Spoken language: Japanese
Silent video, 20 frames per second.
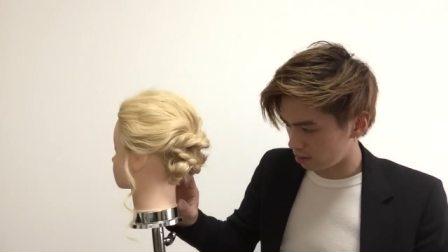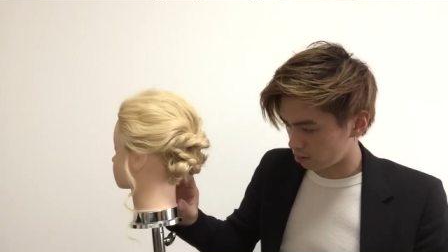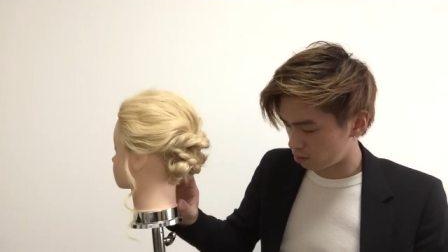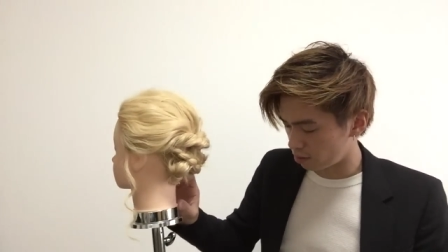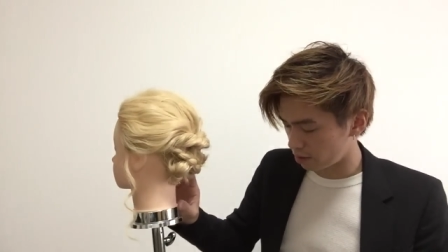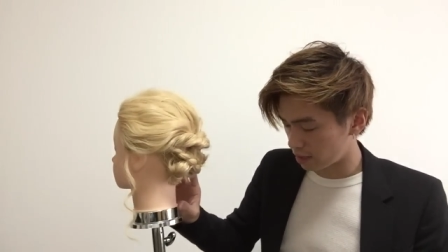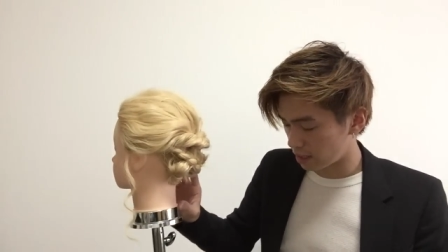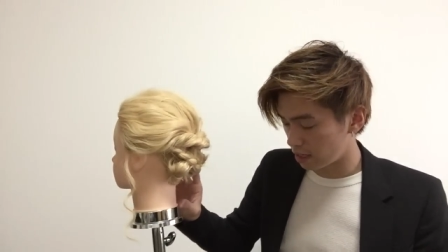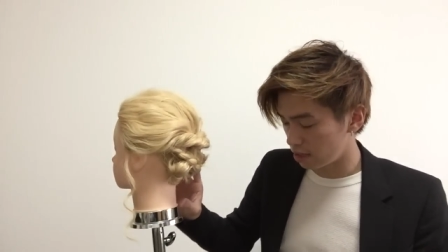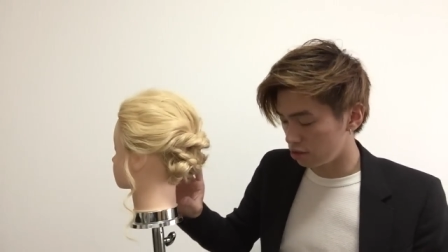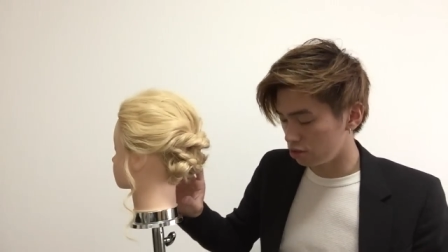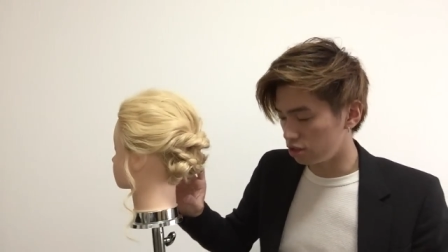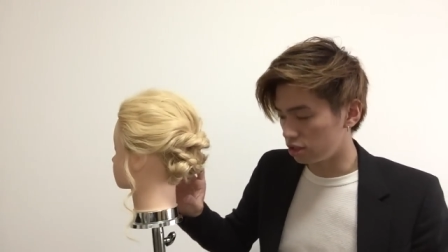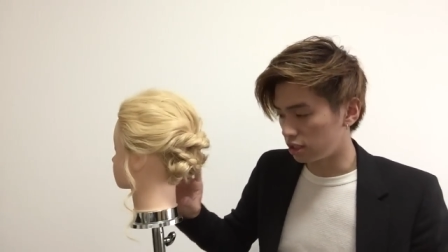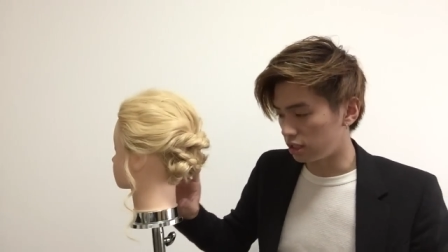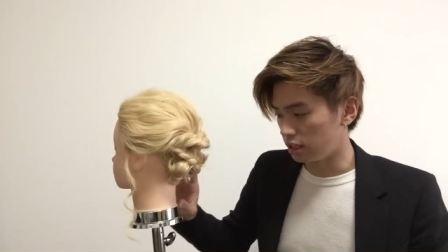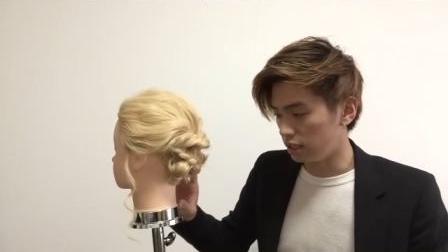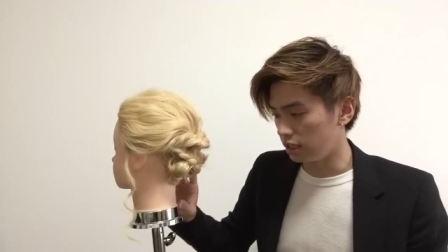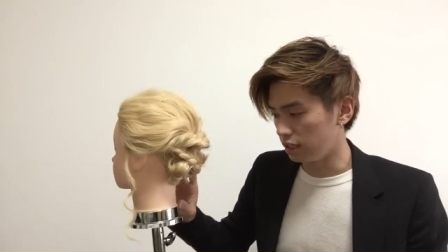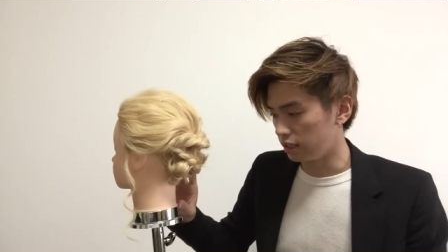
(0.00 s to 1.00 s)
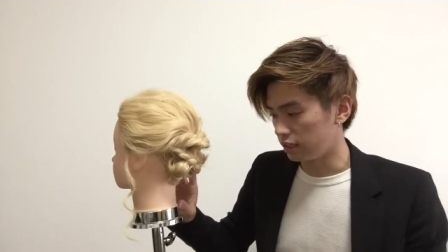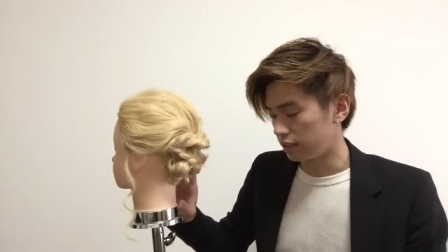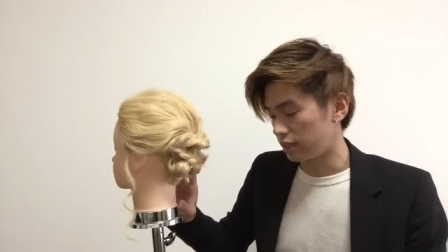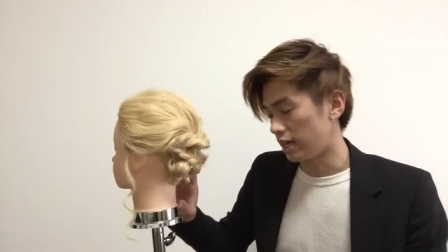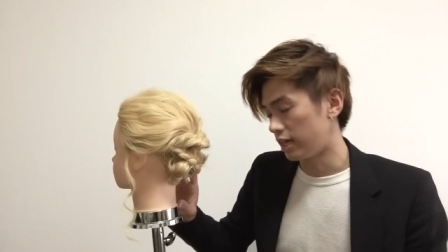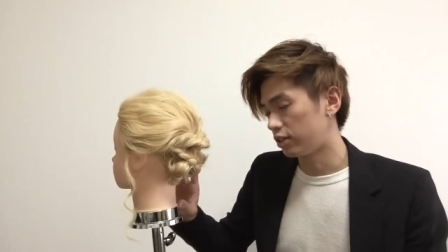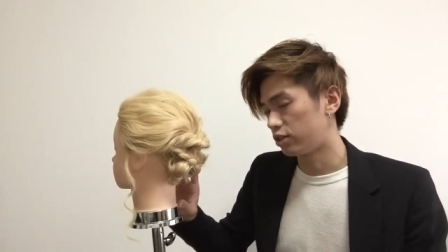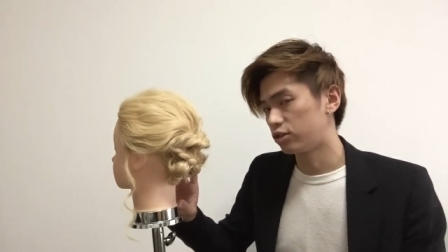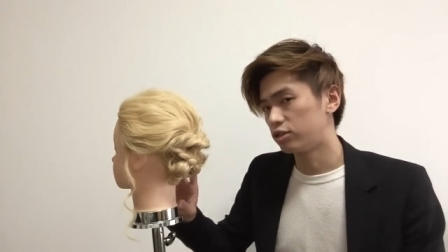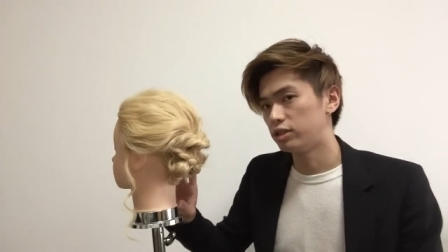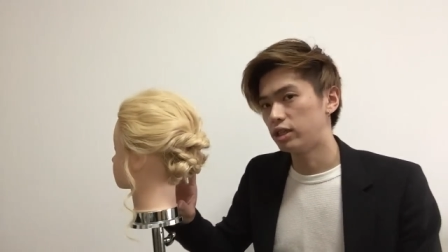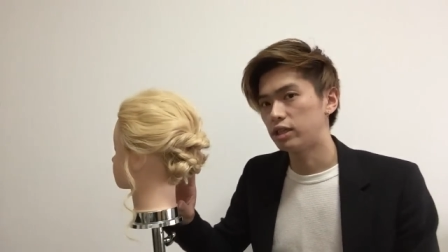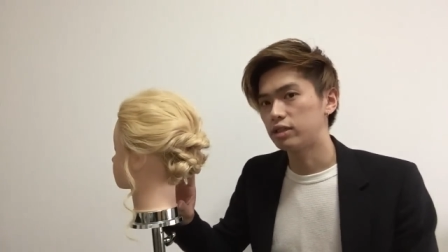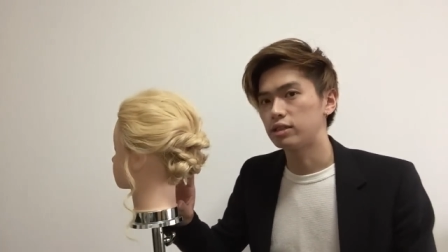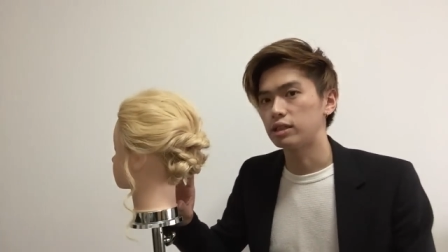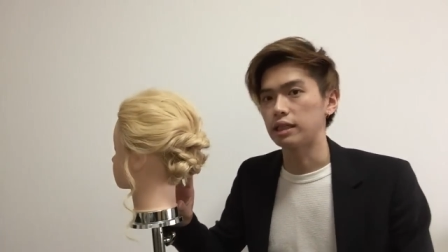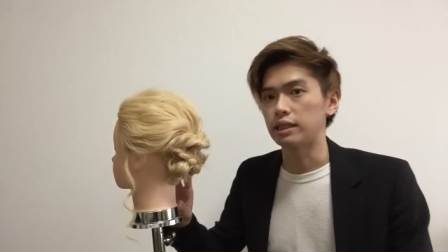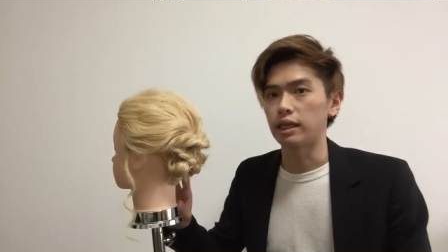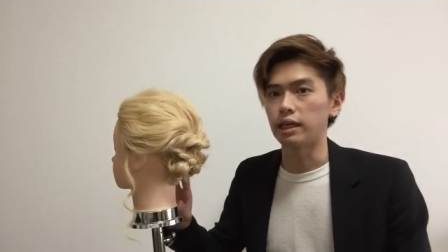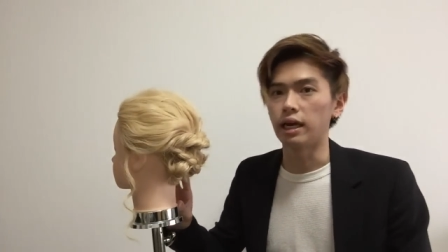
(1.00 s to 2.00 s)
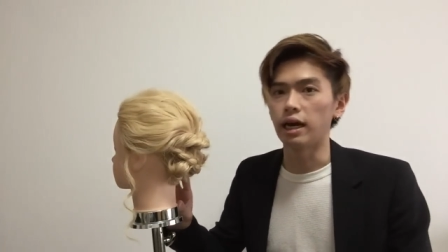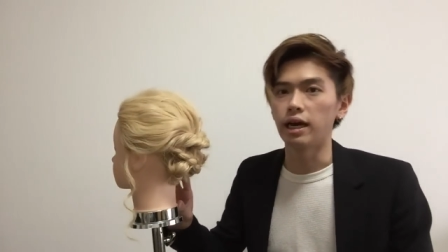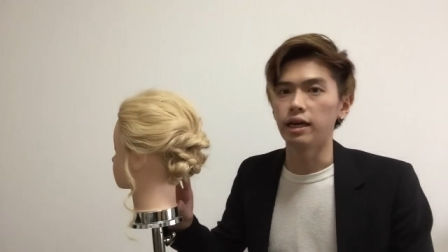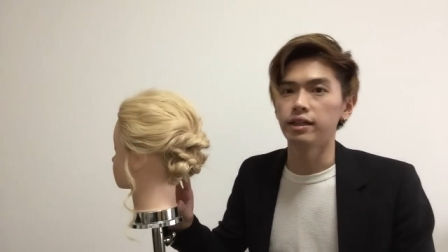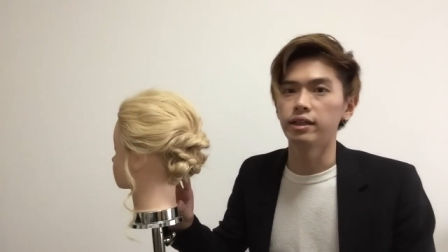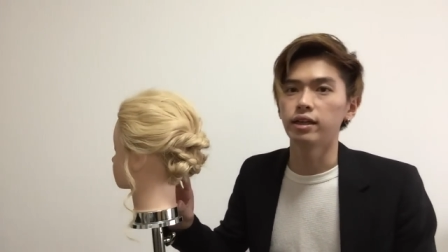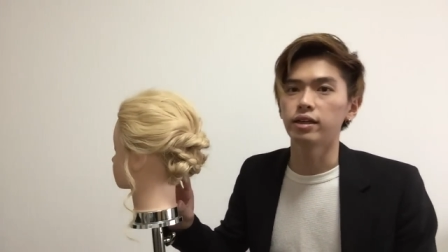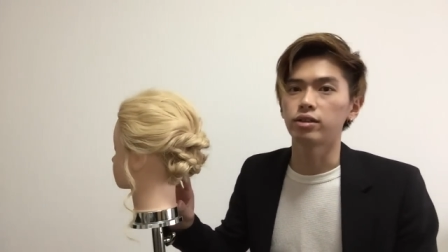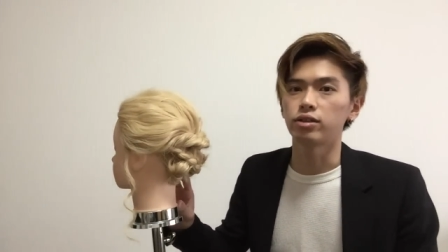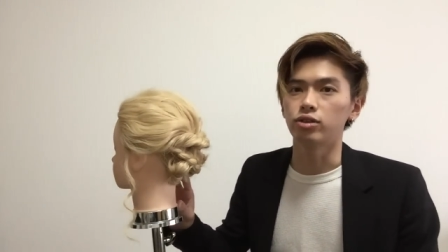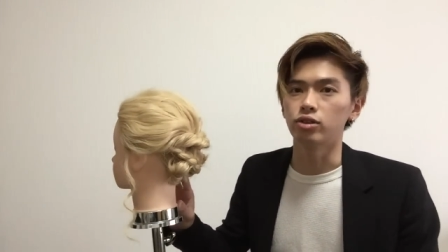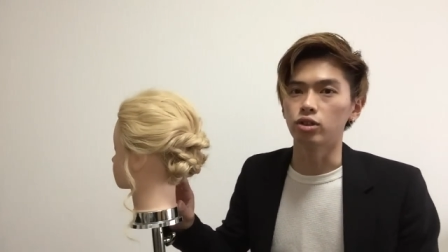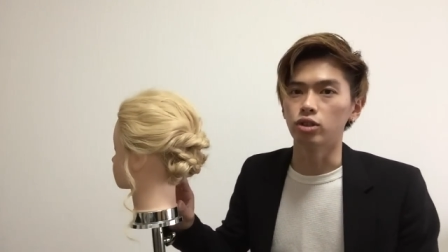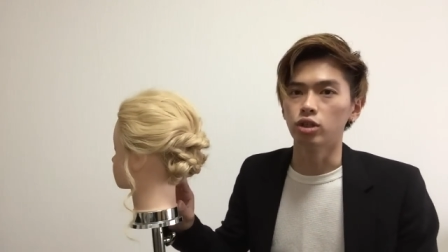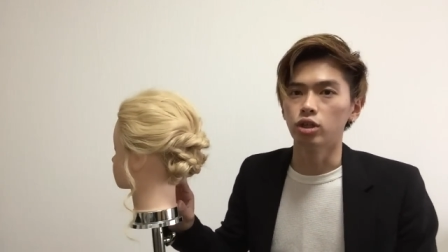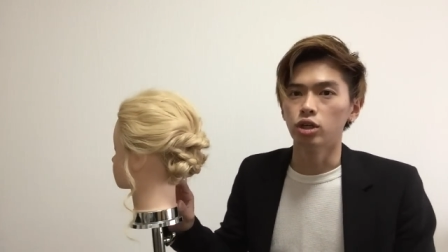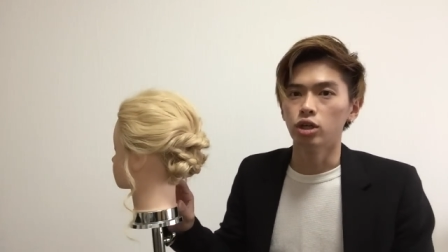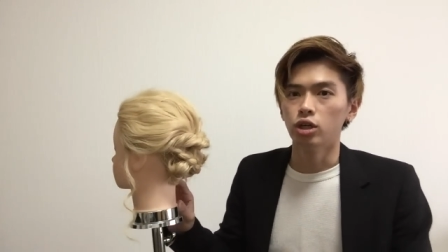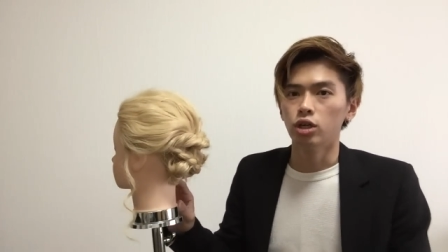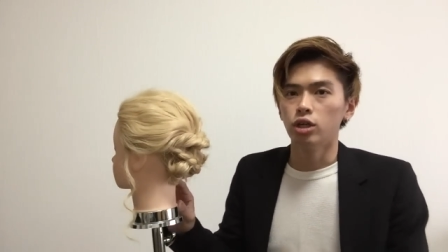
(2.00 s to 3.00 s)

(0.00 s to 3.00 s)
これからの時期タートルネックだったりハイネック